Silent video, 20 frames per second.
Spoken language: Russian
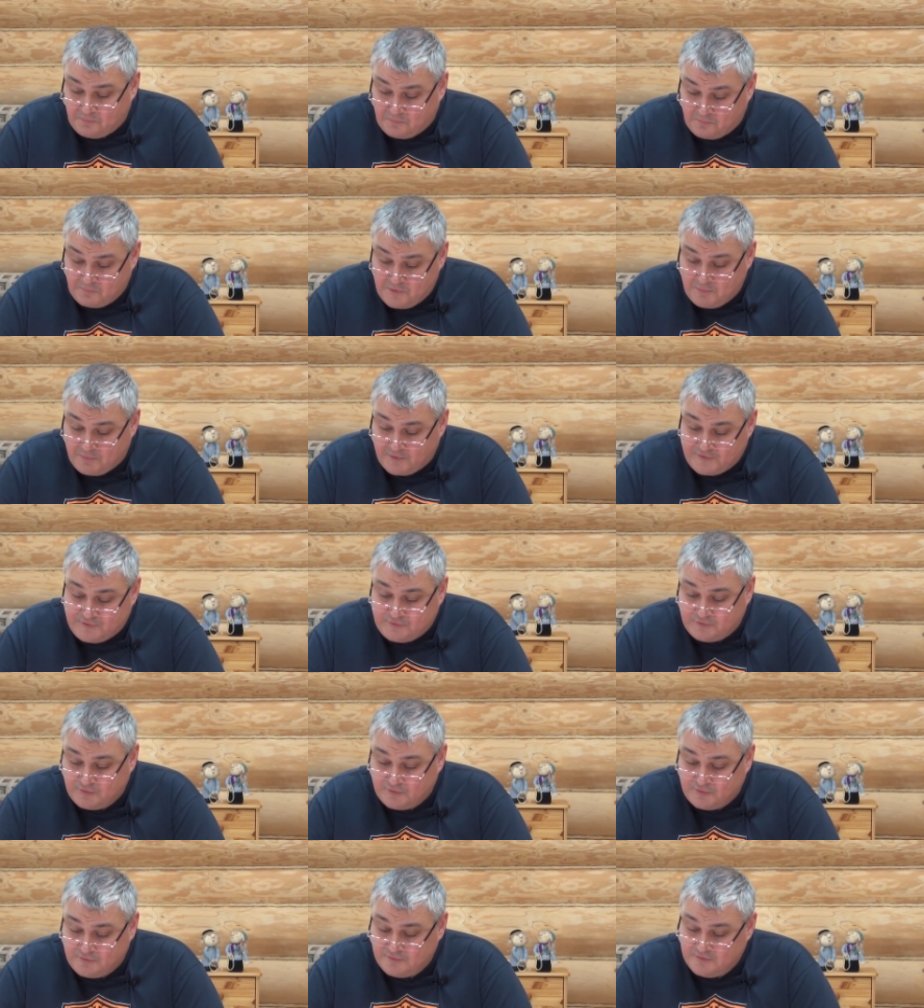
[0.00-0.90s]
Не
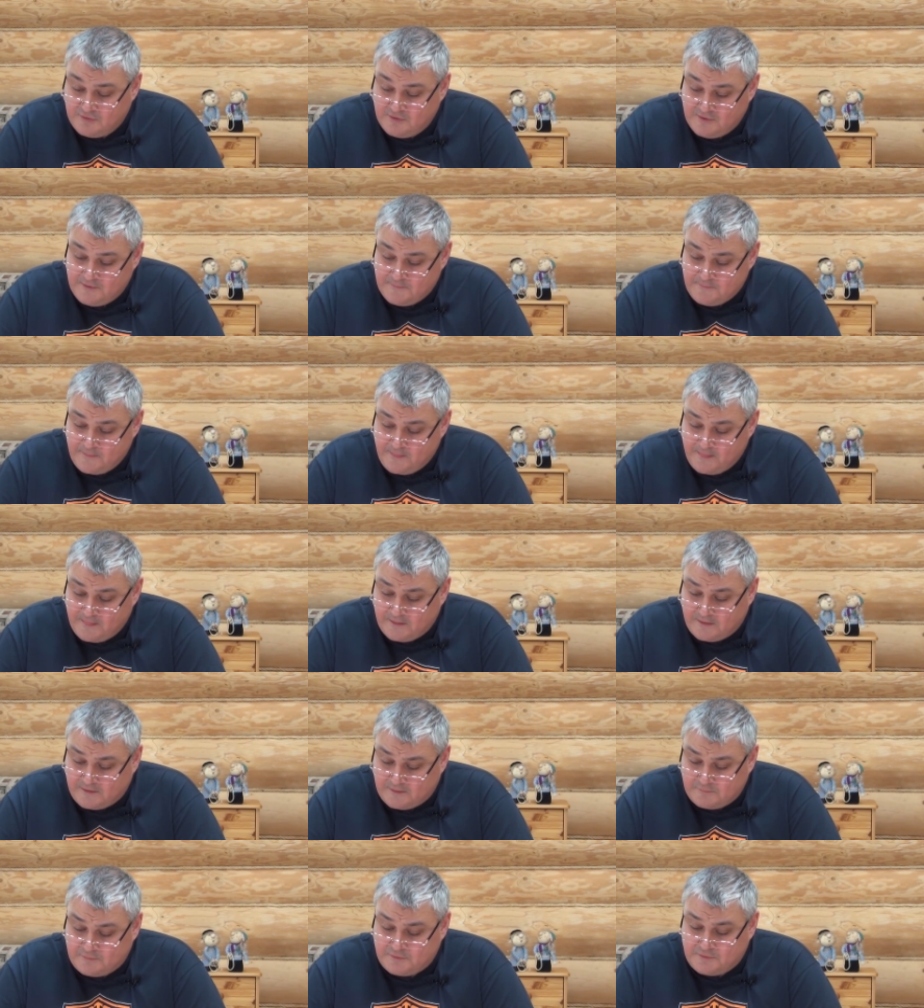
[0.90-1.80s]
прошло
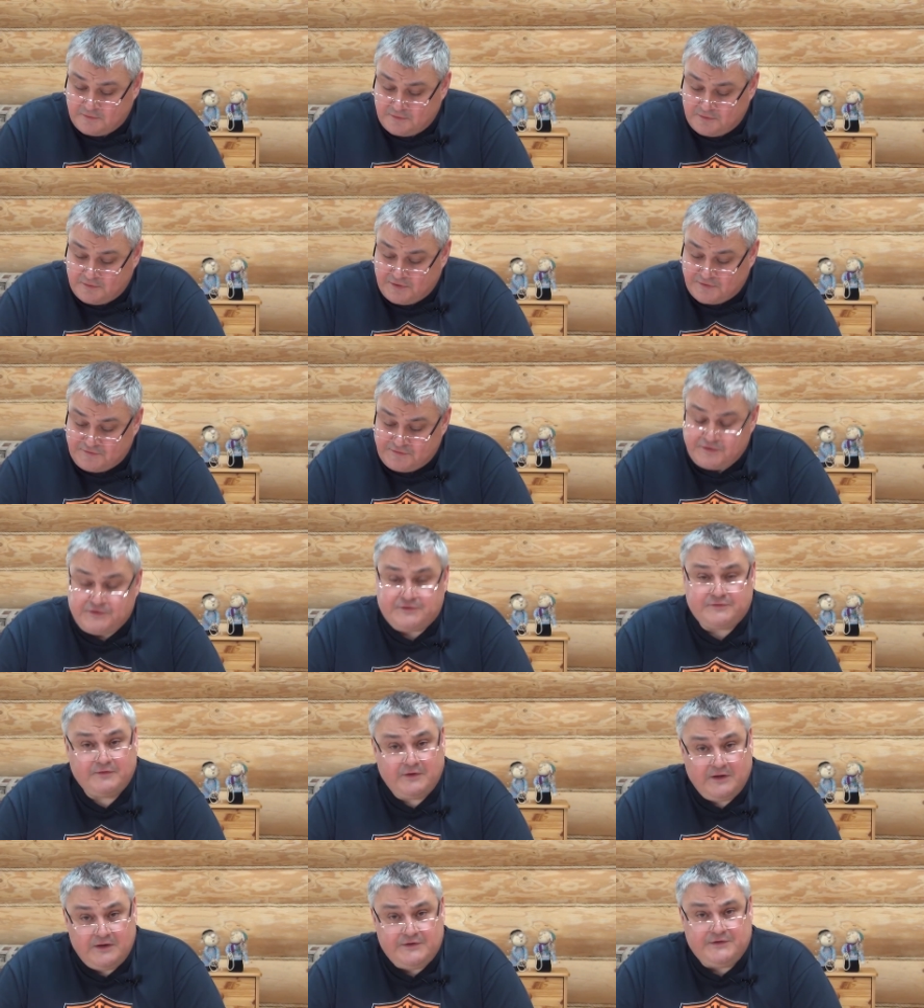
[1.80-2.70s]
там э,
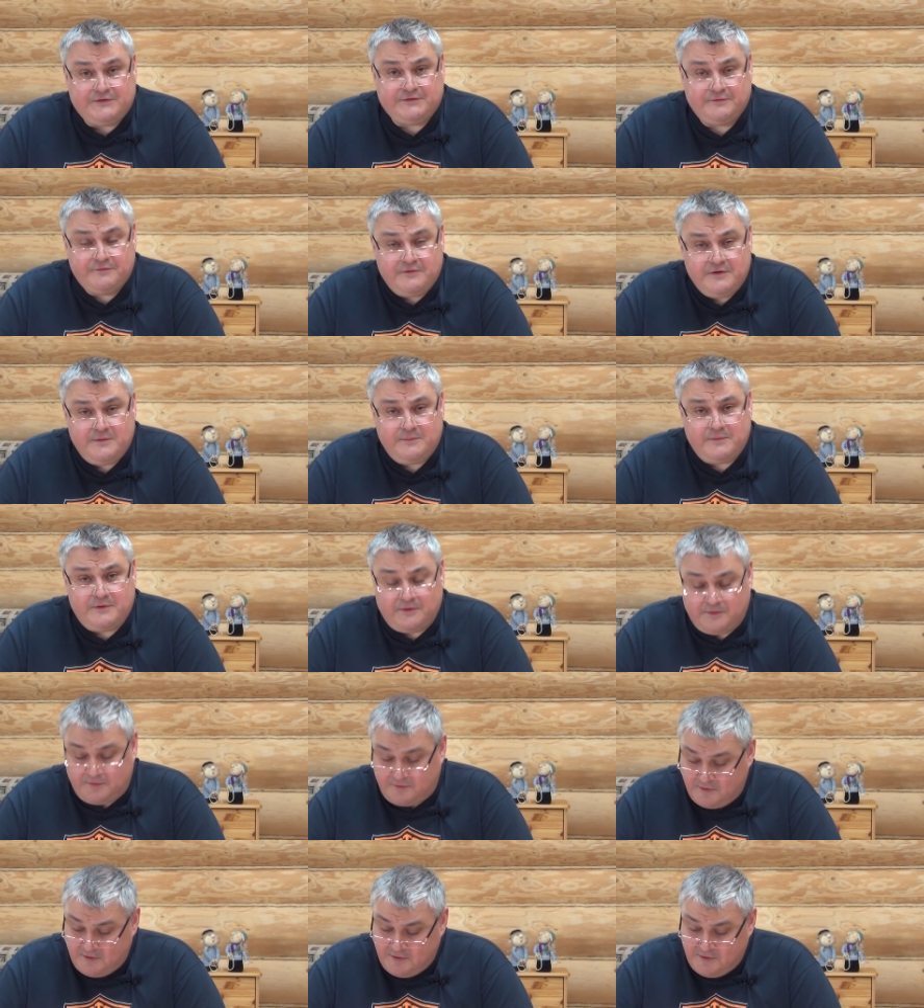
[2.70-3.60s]
достаточно количество
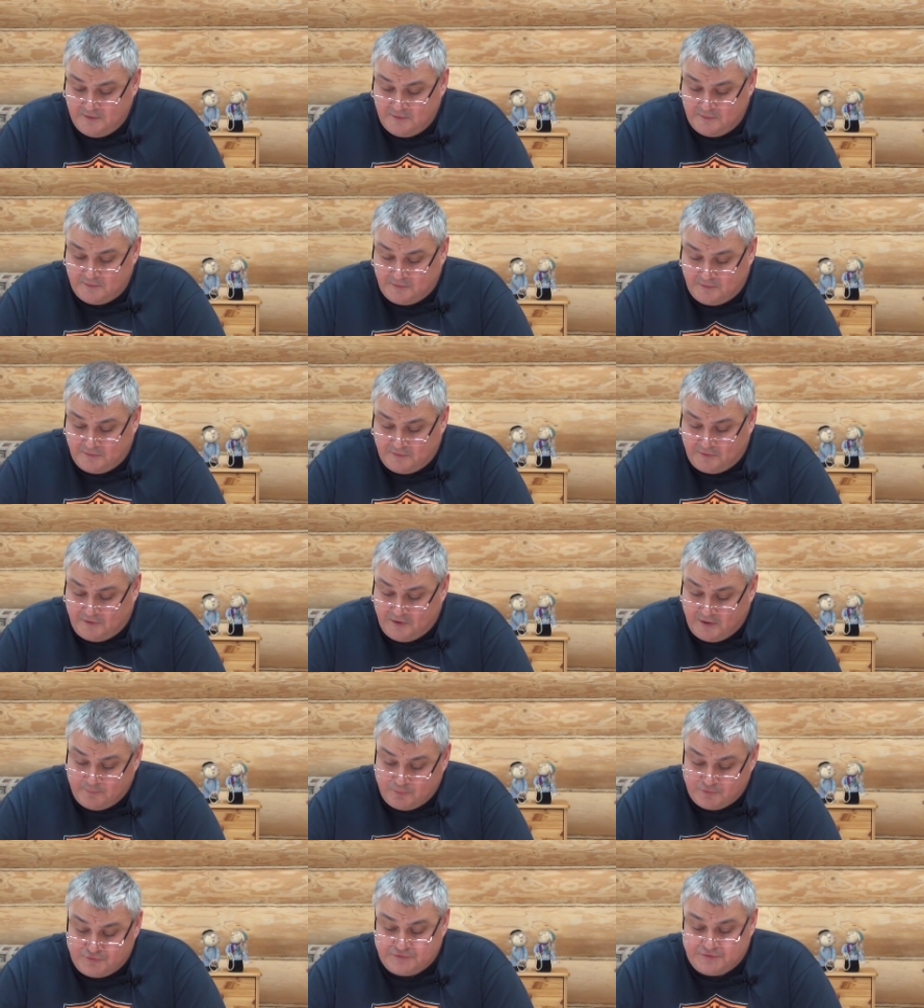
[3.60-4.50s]
времени, э,
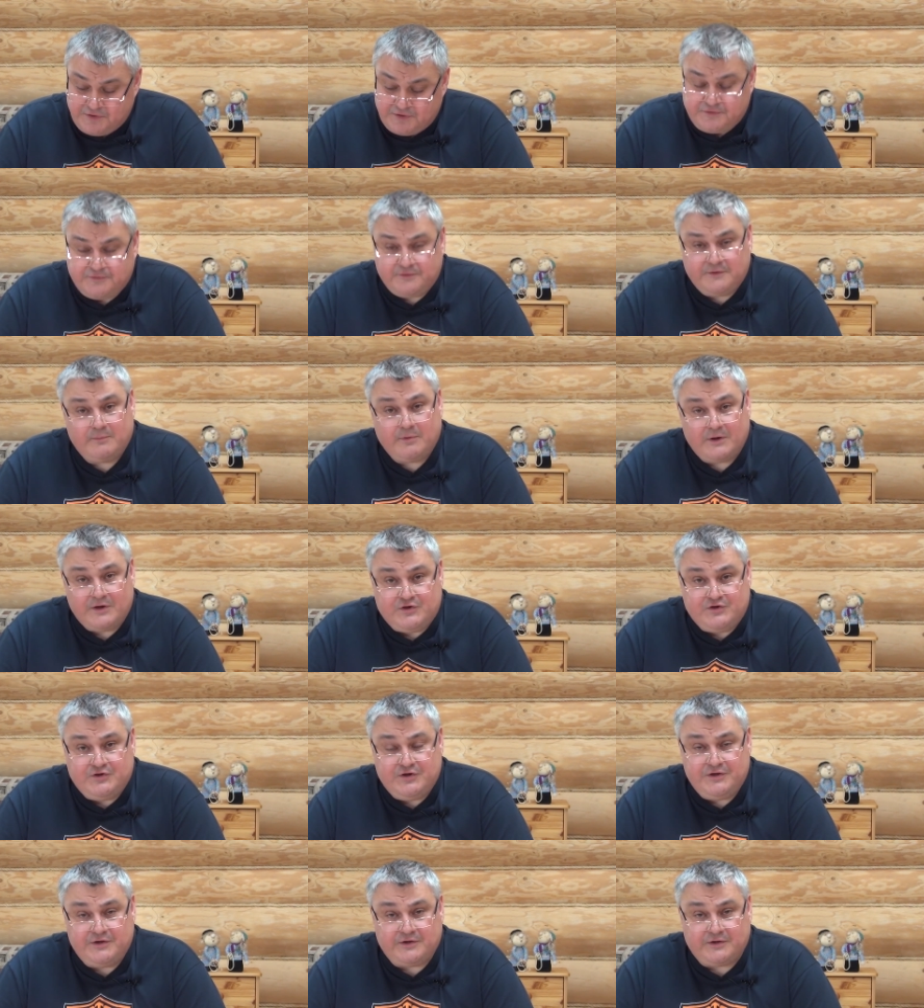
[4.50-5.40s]
как после нашего
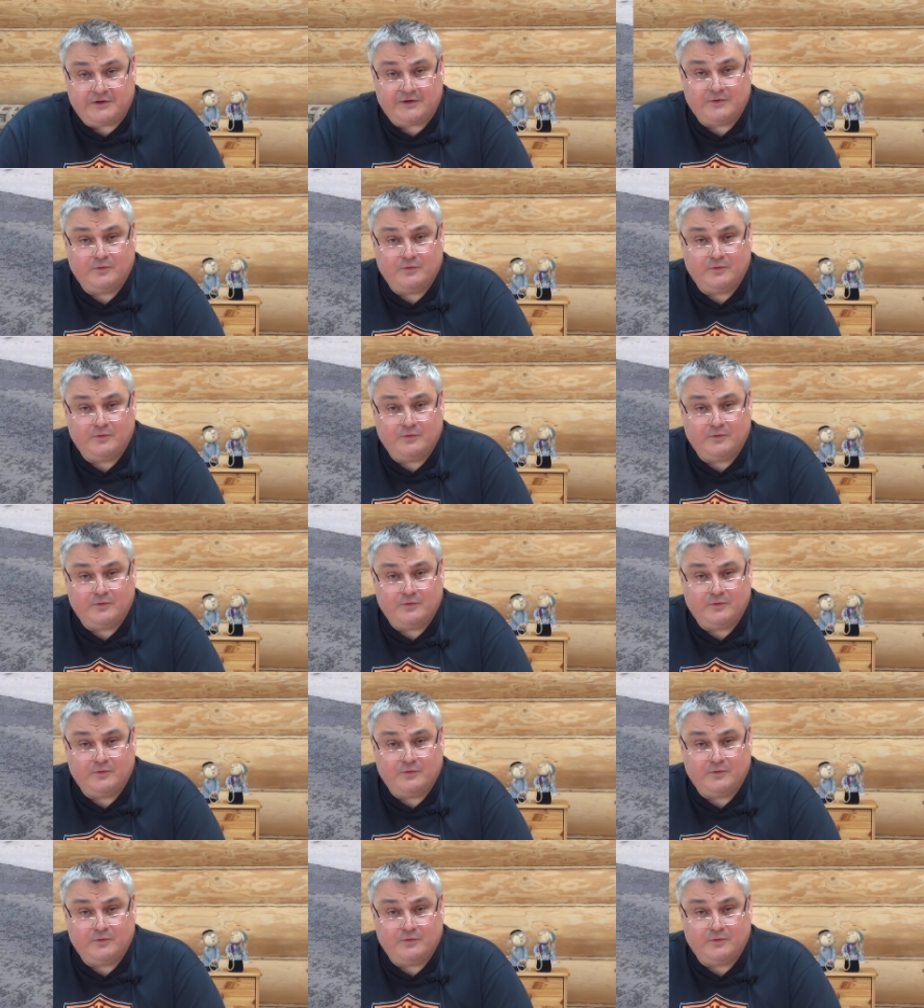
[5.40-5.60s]
обращения